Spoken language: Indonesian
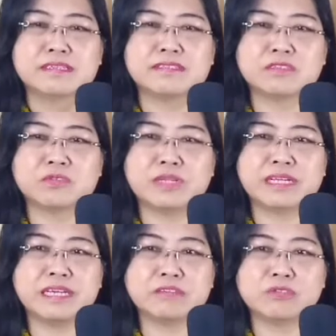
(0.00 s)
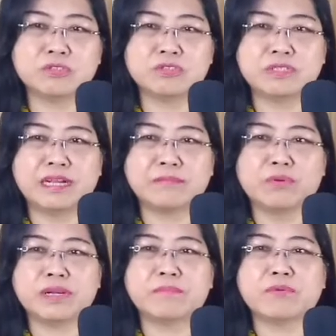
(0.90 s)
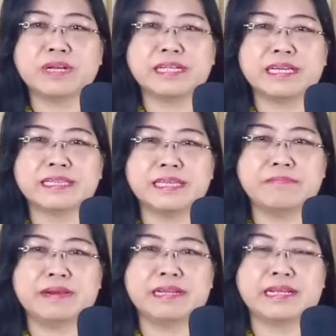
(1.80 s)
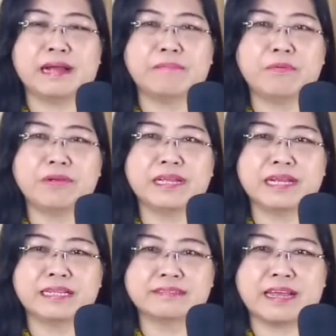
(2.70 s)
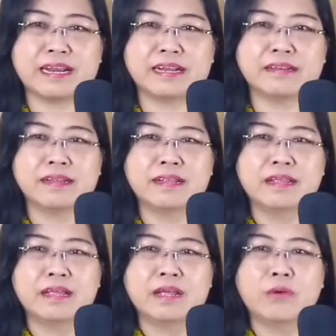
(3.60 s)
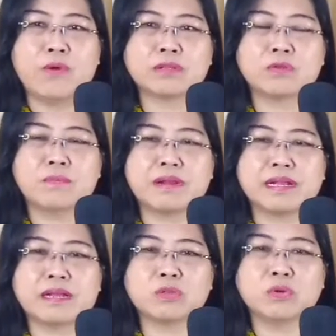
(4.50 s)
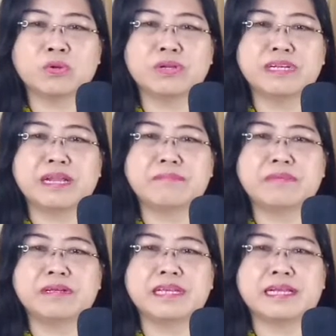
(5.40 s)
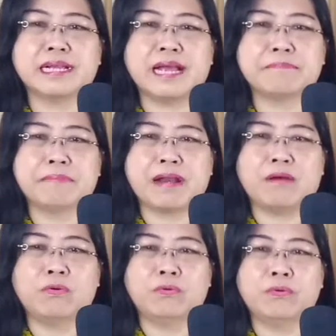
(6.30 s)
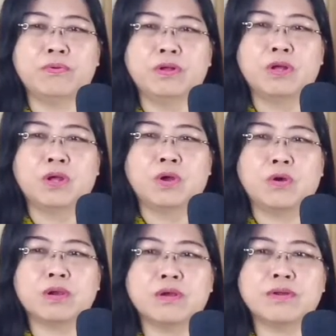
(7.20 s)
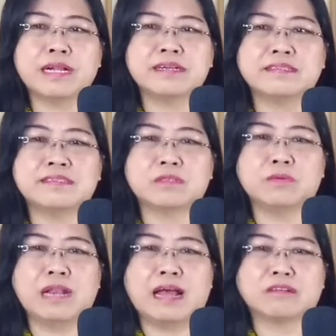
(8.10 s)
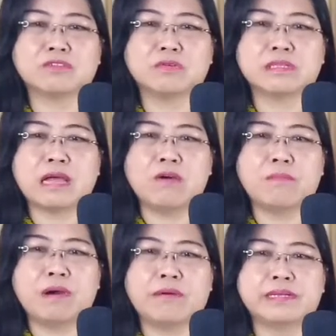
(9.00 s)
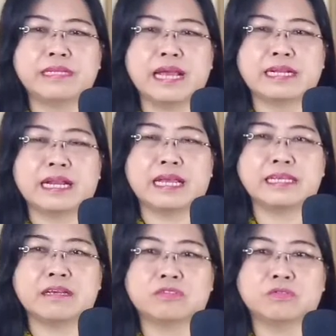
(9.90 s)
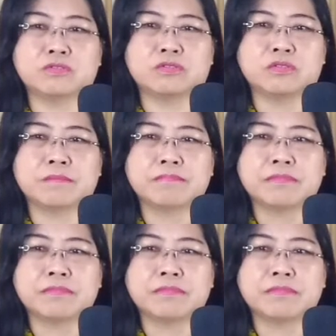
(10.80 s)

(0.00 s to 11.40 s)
Sesudah Yesus dan murid-muridnya tiba di kampung Genesaret, waktu mereka turun dan mengikat perahu, orang-orang di situ langsung tahu bahwa dia adalah Yesus.